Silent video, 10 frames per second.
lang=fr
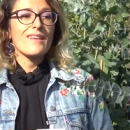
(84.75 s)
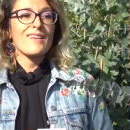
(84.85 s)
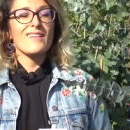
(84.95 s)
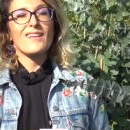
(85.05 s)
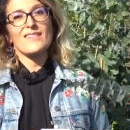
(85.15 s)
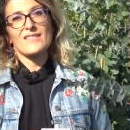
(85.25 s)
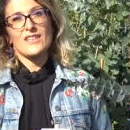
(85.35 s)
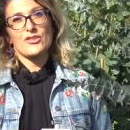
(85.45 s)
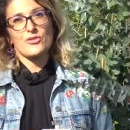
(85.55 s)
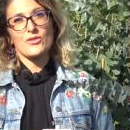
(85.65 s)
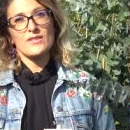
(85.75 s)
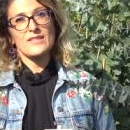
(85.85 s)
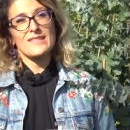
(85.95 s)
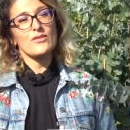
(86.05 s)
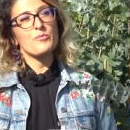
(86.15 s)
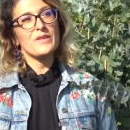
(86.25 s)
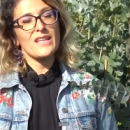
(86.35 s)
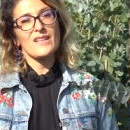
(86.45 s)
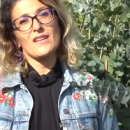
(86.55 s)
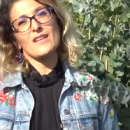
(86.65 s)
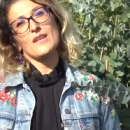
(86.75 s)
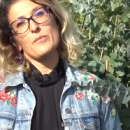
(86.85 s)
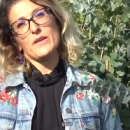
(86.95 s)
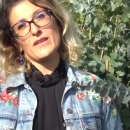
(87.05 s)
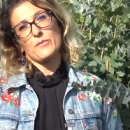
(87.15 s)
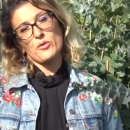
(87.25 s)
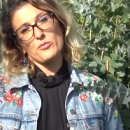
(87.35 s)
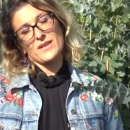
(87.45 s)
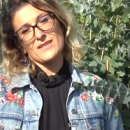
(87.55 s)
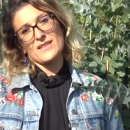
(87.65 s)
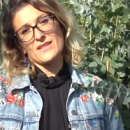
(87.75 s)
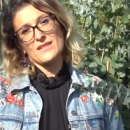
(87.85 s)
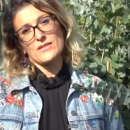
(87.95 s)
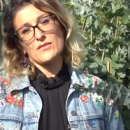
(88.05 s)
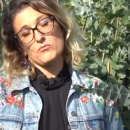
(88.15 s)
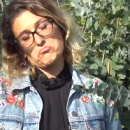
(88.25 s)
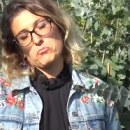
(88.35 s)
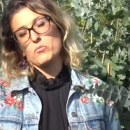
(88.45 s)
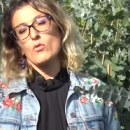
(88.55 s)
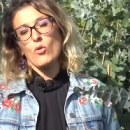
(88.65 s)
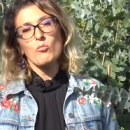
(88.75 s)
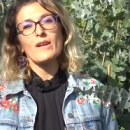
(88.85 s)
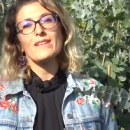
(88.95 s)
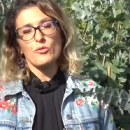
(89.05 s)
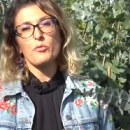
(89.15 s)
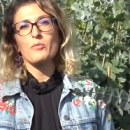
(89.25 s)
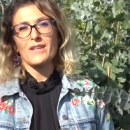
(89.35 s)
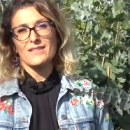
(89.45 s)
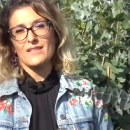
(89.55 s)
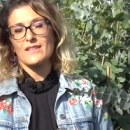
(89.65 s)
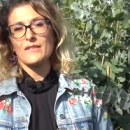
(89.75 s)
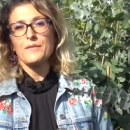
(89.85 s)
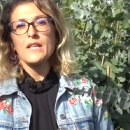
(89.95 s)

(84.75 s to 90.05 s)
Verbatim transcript: Et la dernière chose, c'est de bien irriguer pendant les premières années, au moins les deux premières années,